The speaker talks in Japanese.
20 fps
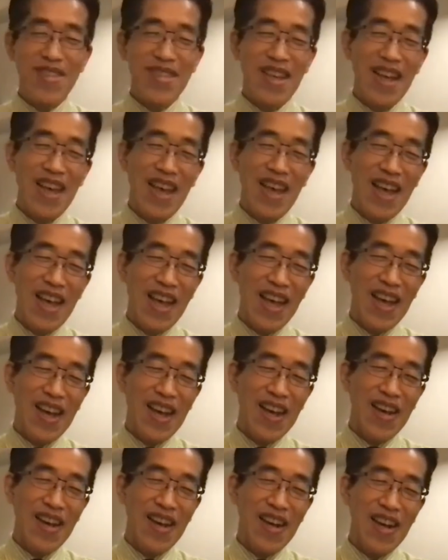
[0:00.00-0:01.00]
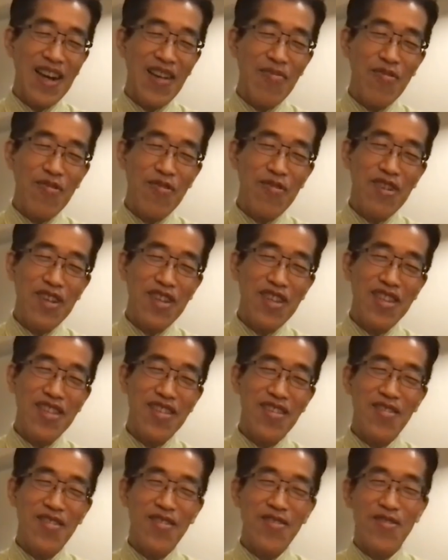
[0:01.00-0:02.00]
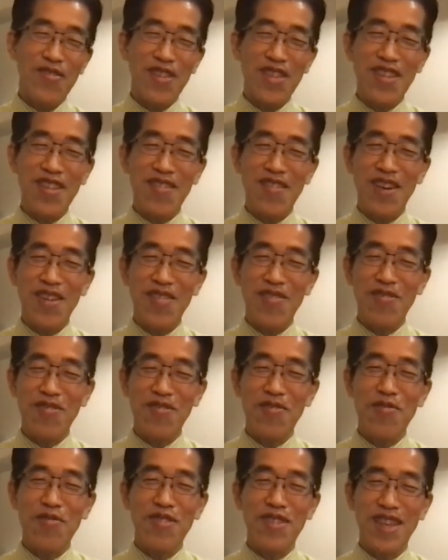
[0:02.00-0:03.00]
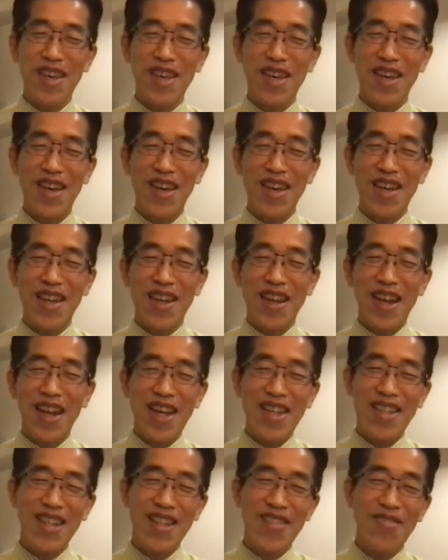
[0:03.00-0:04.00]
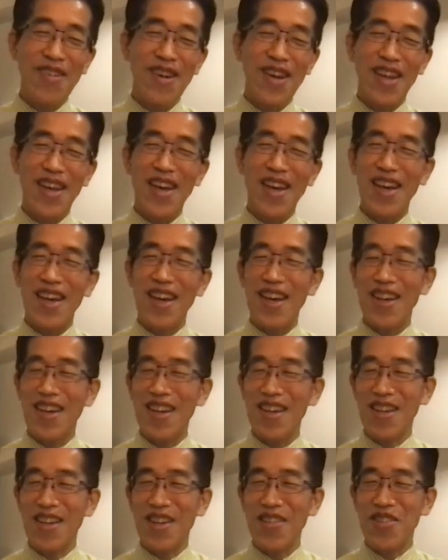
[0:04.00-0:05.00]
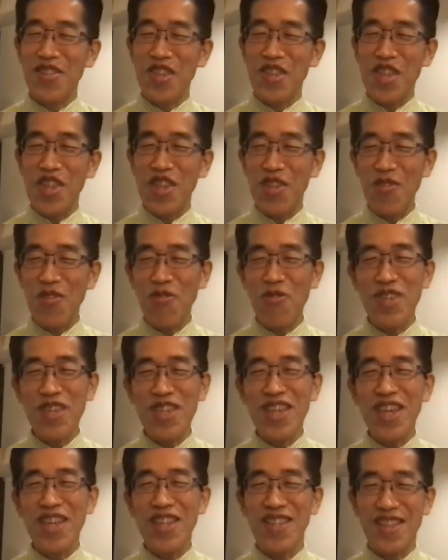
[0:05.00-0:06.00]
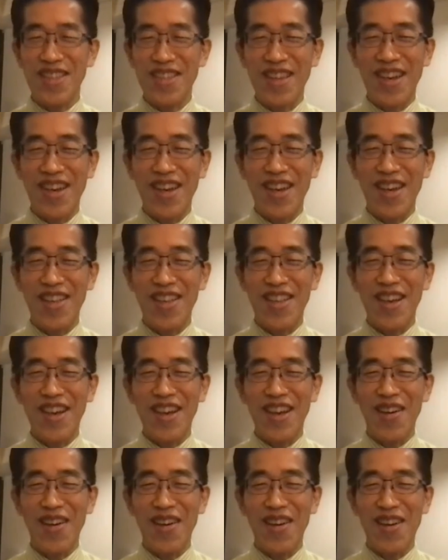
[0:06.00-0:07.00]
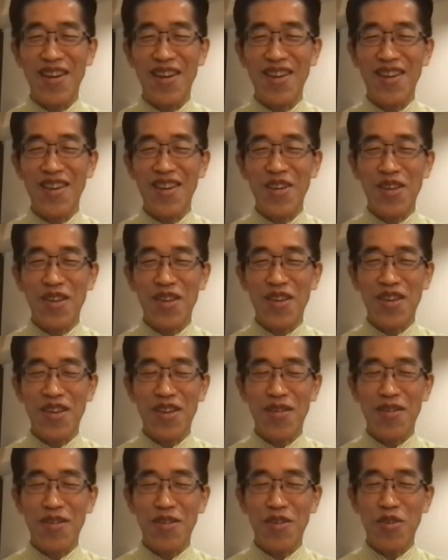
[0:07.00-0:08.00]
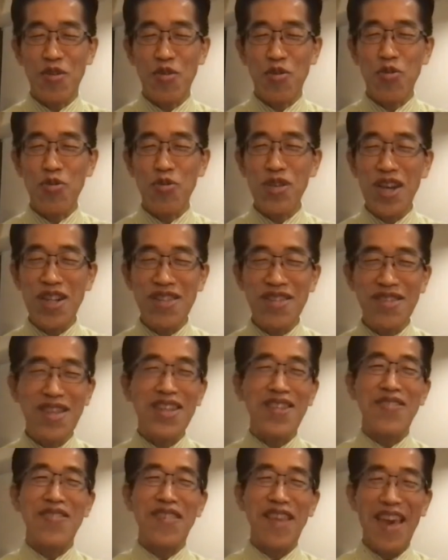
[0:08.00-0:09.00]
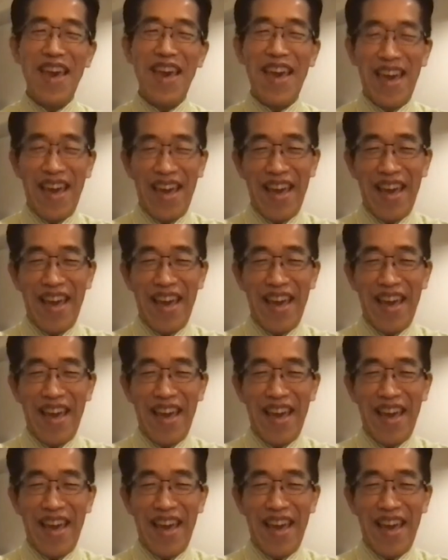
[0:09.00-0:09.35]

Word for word: さ、カーボンクレジットの取引とかそういうのもさ、来年度から実証実験ってさ、なんか、ゆとりやりすぎるよね。